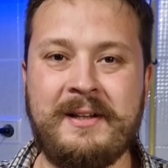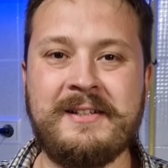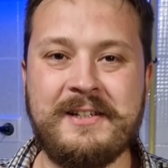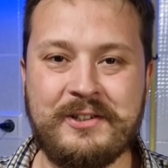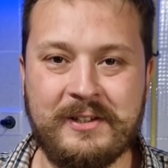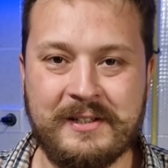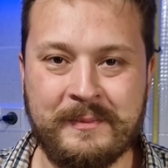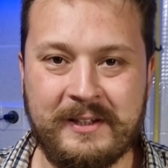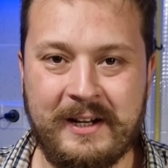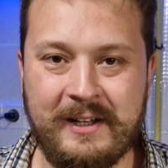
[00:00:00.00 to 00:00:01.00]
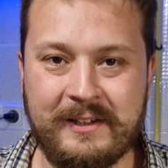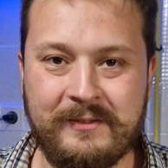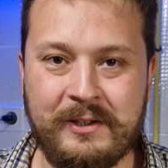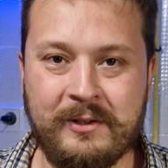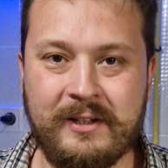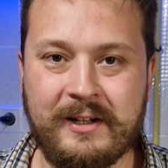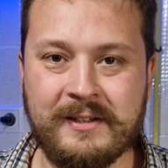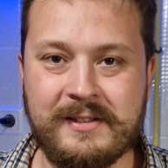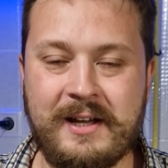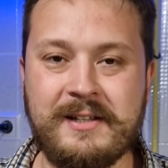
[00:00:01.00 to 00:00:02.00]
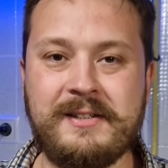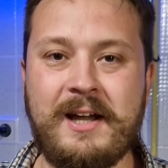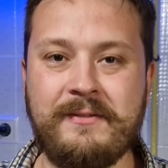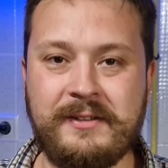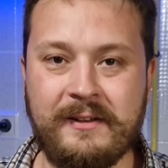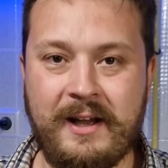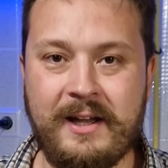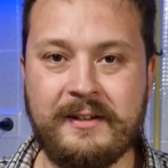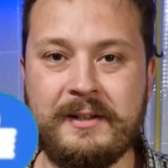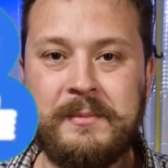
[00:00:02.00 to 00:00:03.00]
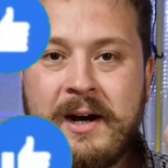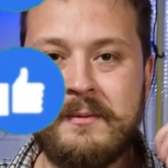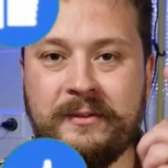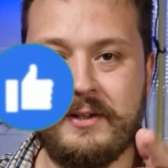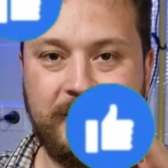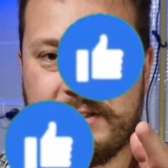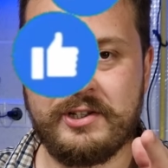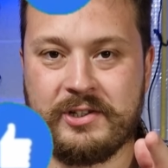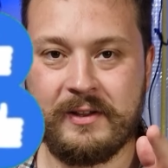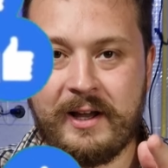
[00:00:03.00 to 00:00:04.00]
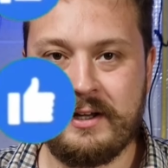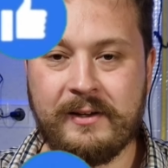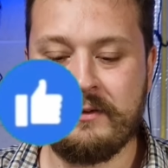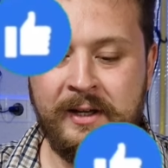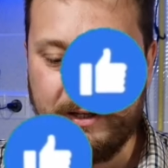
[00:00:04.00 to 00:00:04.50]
Молодцы, что досмотрели это видео до конца. Ставьте лайк, набираем 2000 лайков.